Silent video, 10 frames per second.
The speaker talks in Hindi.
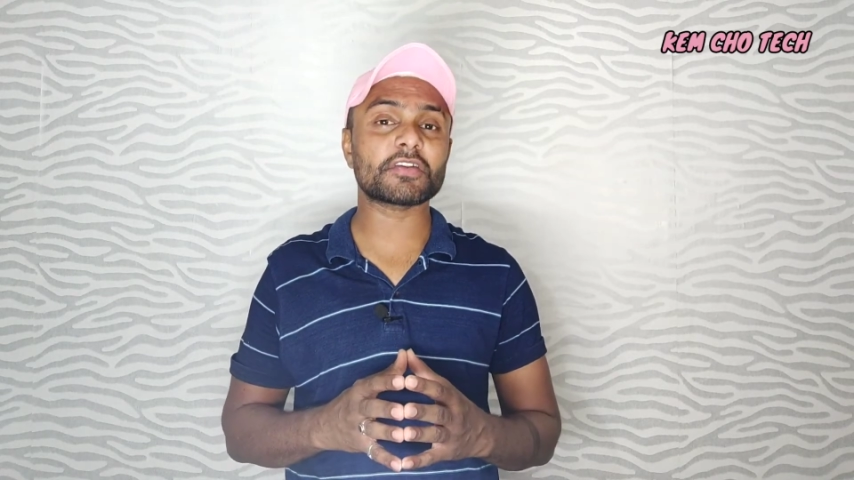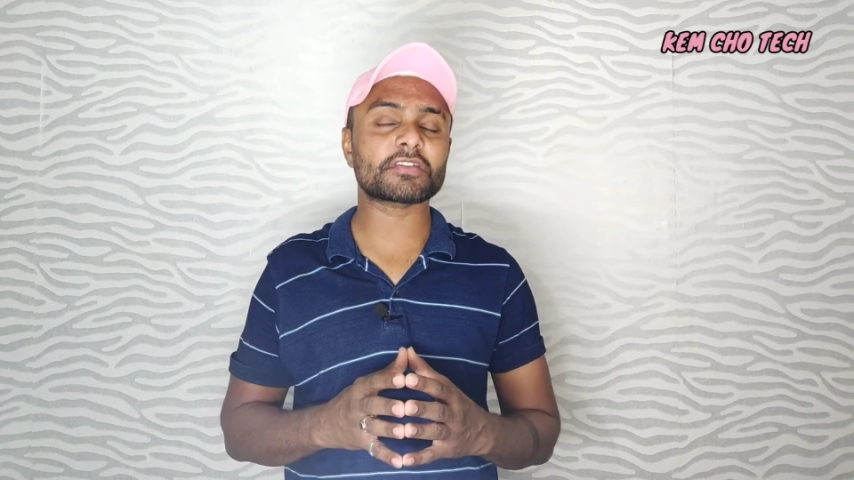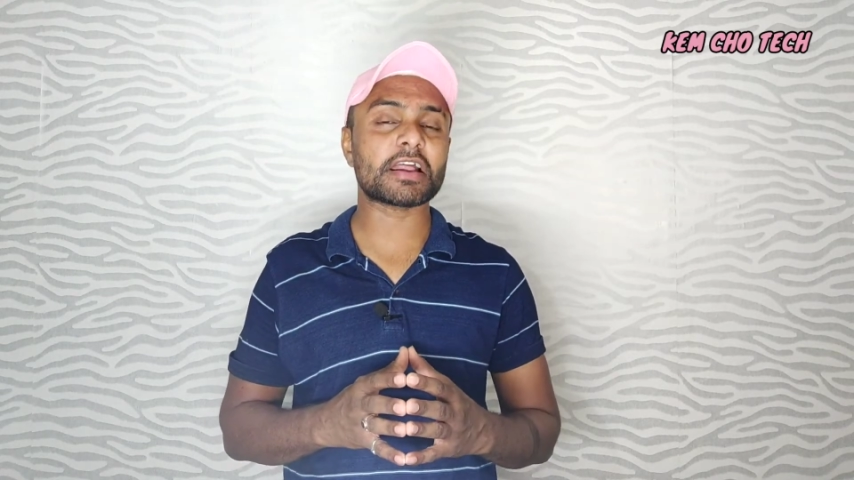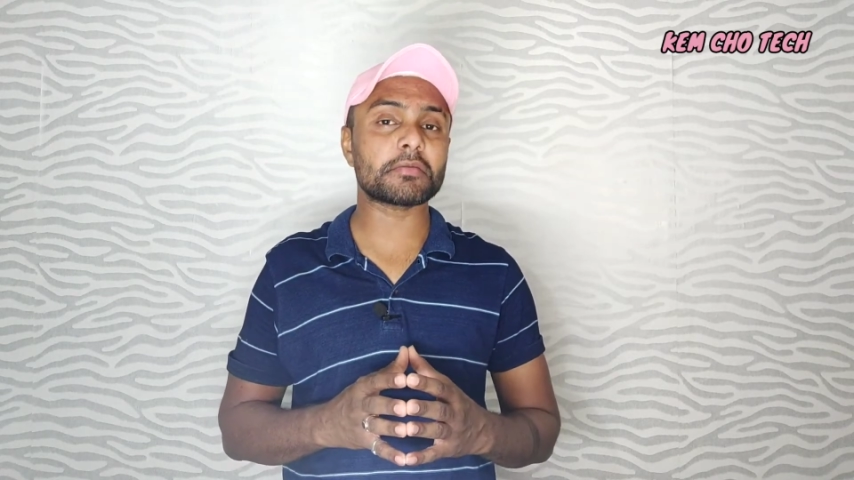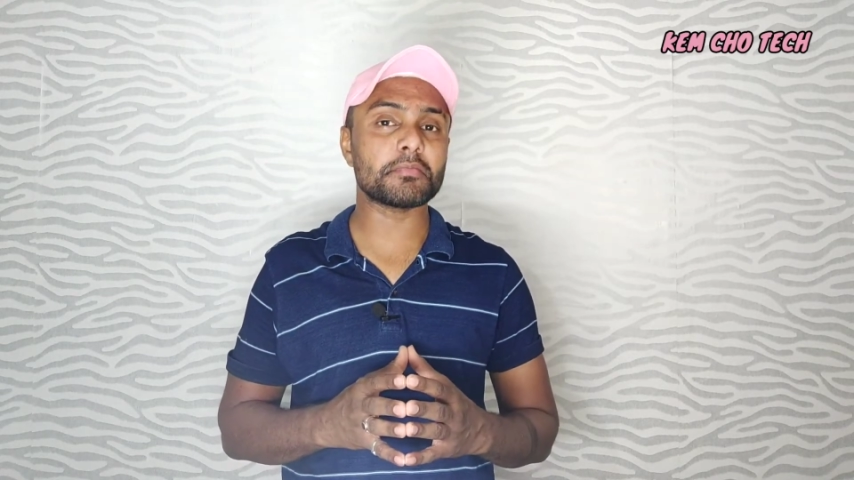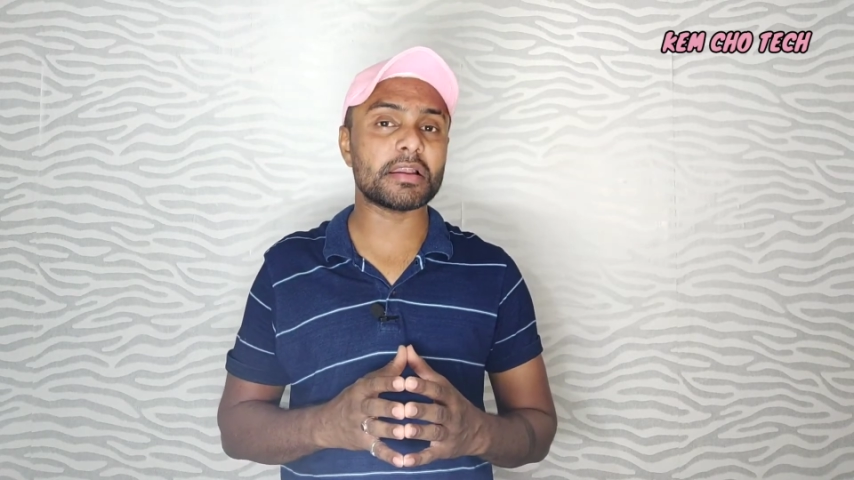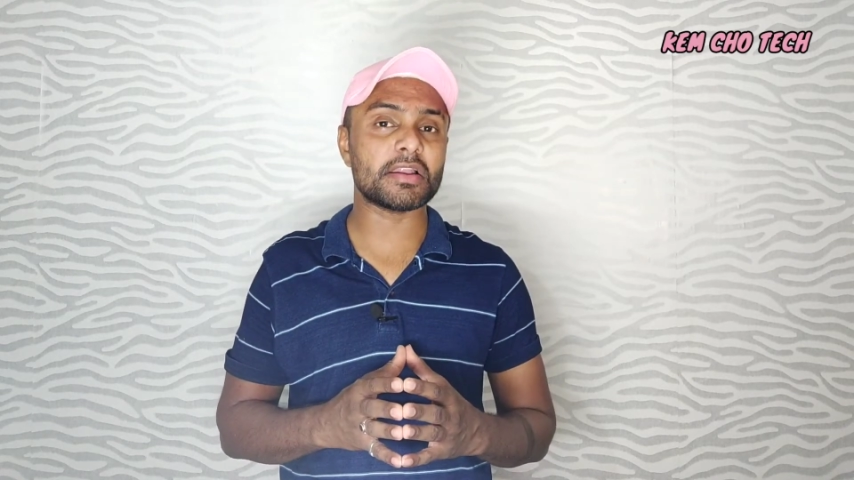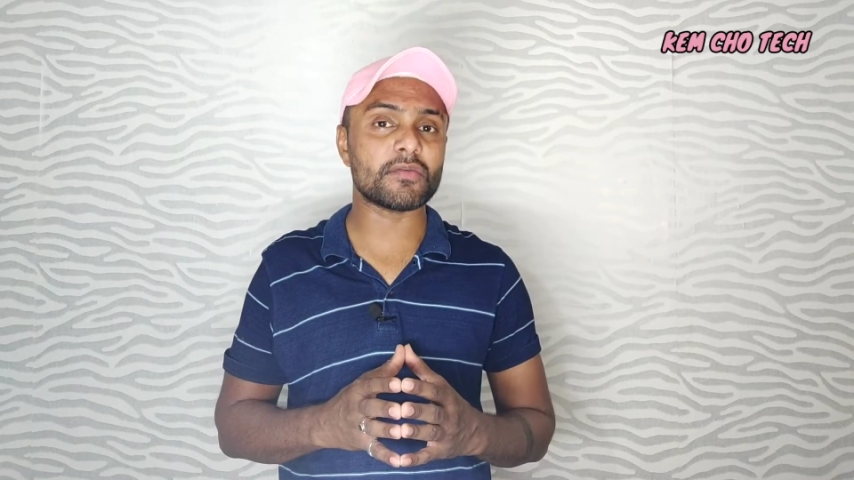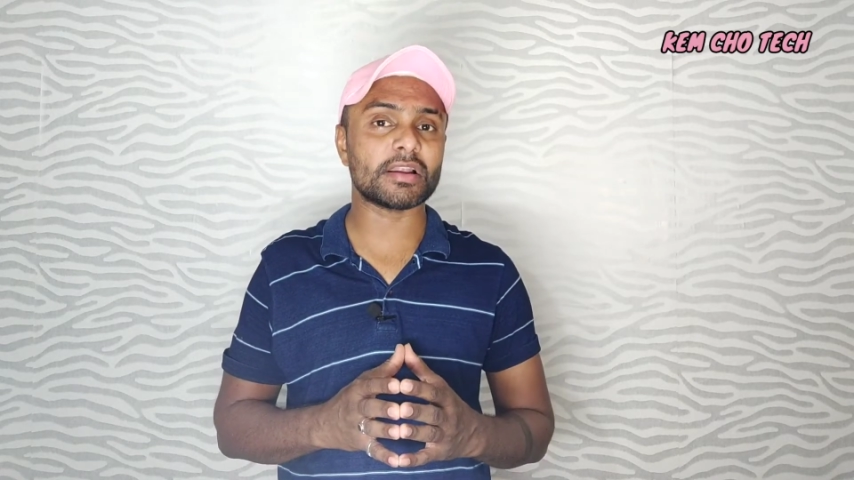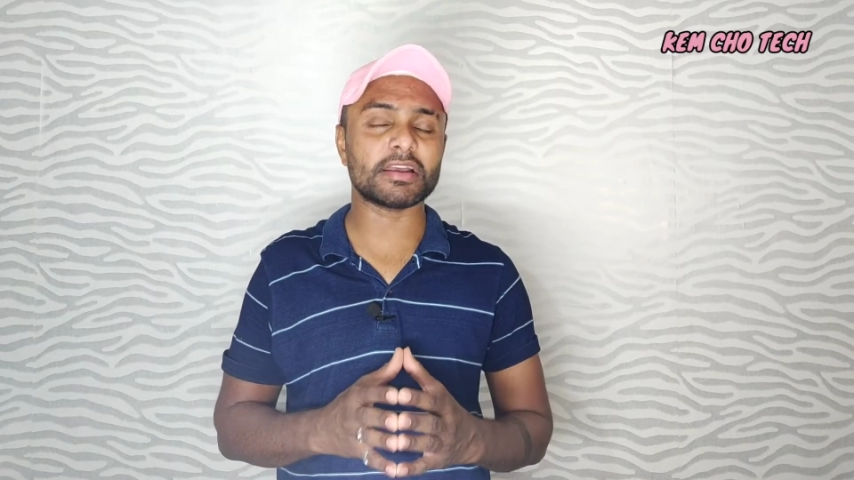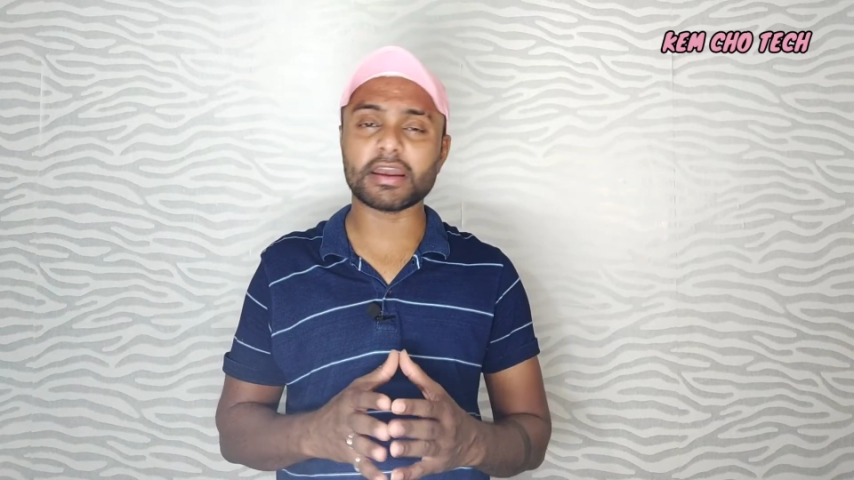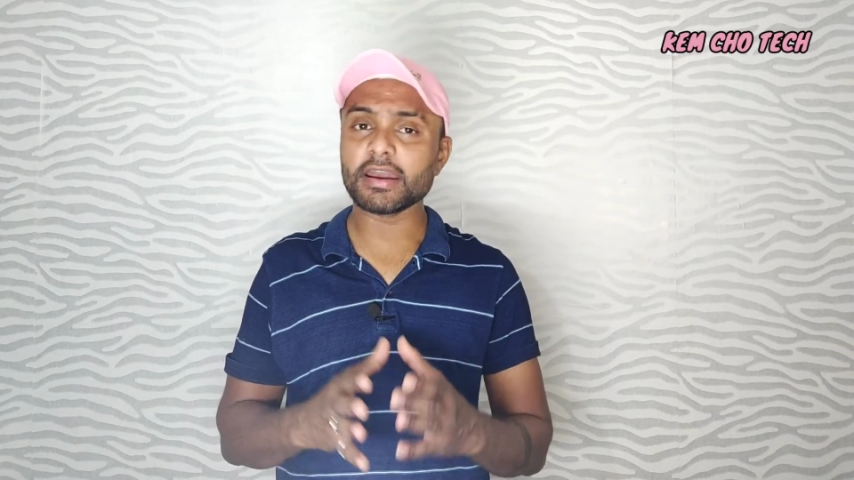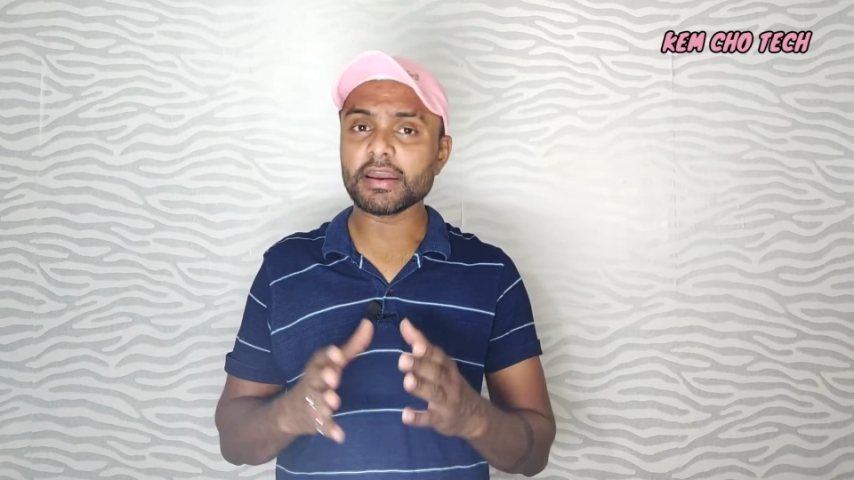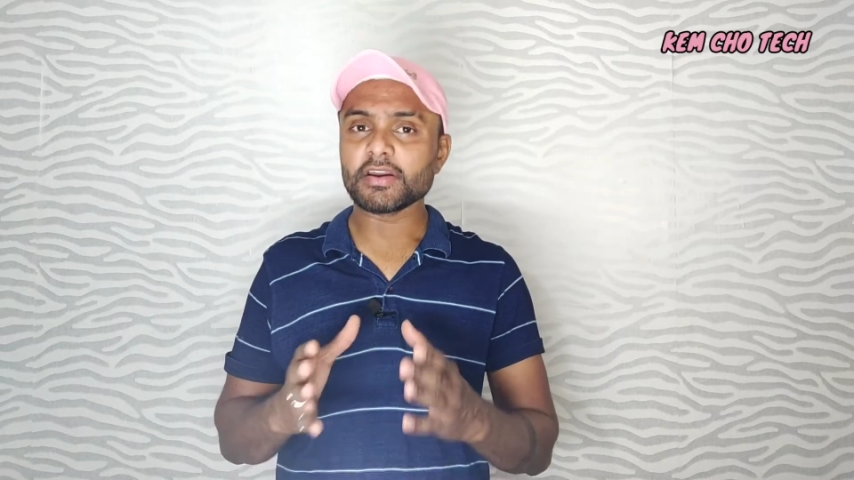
फ्लैश लाइट मिलने वाली है